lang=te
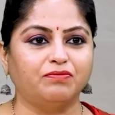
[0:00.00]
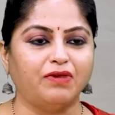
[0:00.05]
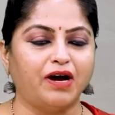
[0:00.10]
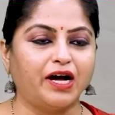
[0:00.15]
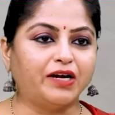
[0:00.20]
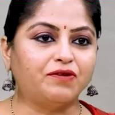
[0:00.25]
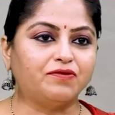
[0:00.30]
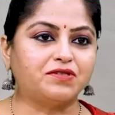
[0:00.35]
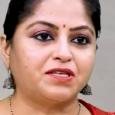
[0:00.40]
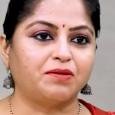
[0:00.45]

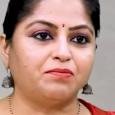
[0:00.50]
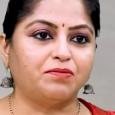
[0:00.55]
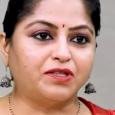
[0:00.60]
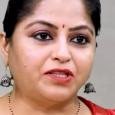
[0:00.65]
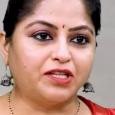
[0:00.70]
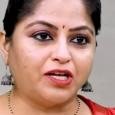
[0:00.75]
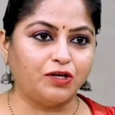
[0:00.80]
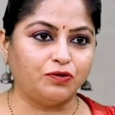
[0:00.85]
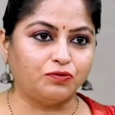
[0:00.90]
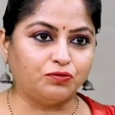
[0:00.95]
మానవ
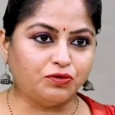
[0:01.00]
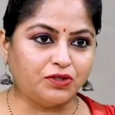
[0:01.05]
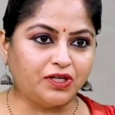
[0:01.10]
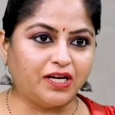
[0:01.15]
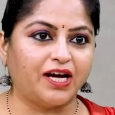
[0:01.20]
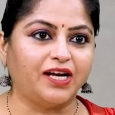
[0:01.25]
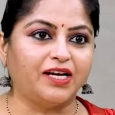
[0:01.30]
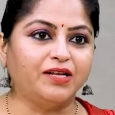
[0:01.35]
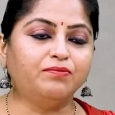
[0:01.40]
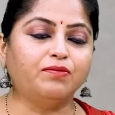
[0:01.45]
సంబంధాలు
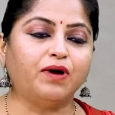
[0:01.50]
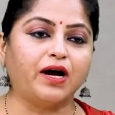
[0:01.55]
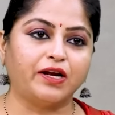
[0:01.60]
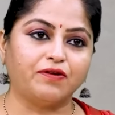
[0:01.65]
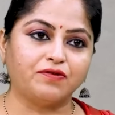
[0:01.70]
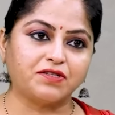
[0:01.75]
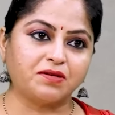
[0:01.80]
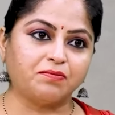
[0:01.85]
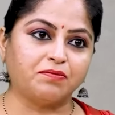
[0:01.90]
ఉండాలి మానవ